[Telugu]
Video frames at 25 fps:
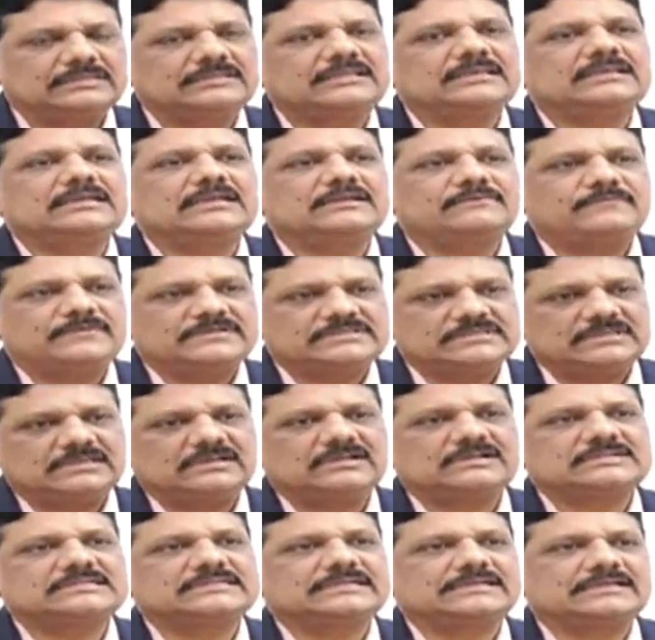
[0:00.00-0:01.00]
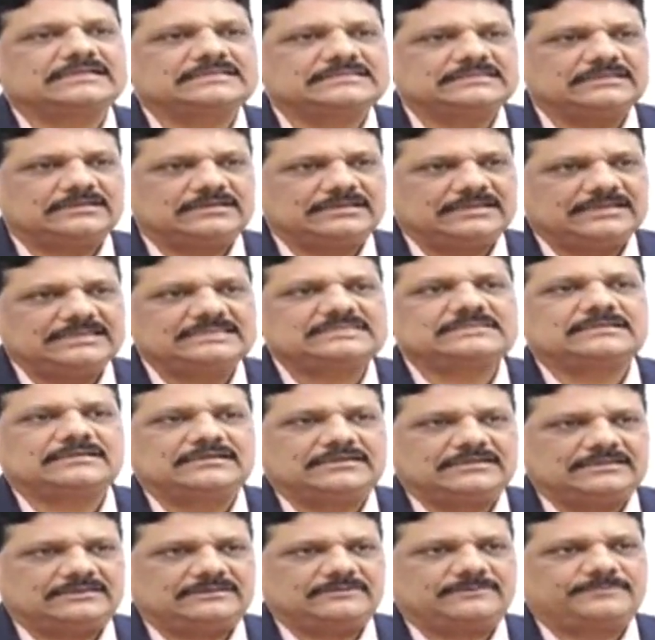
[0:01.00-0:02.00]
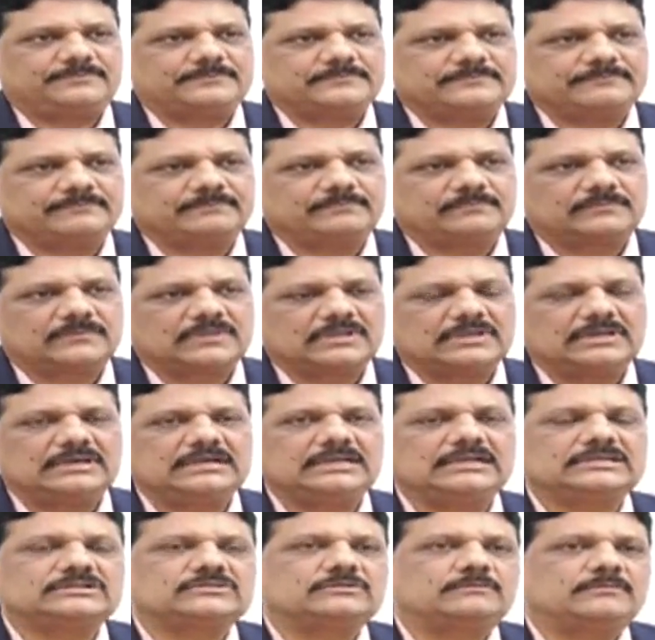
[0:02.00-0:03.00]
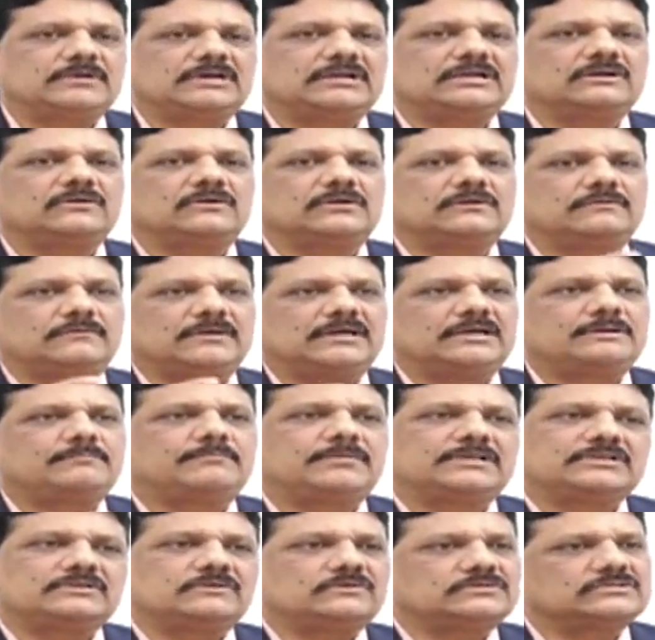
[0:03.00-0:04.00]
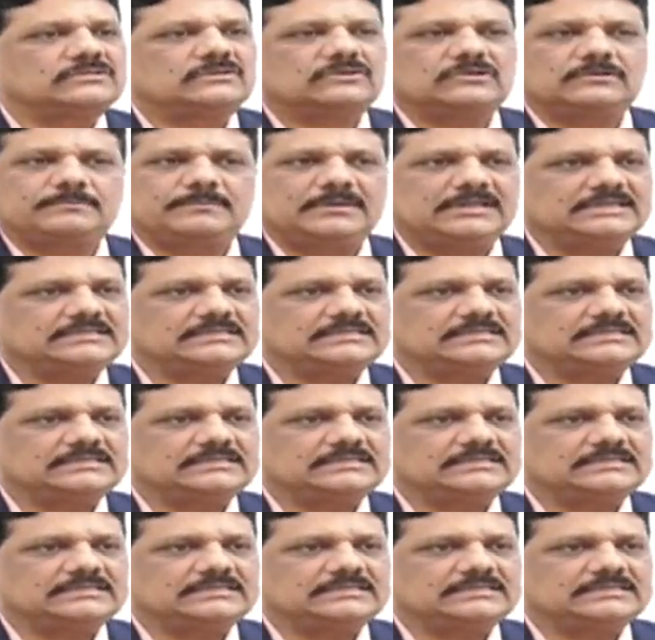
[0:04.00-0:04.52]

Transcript: దీన్నే ఫిజియలాజికల్ జాండీస్ అంటారు అంటే సుమారుగా ఒక వారం పది రోజుల లోపల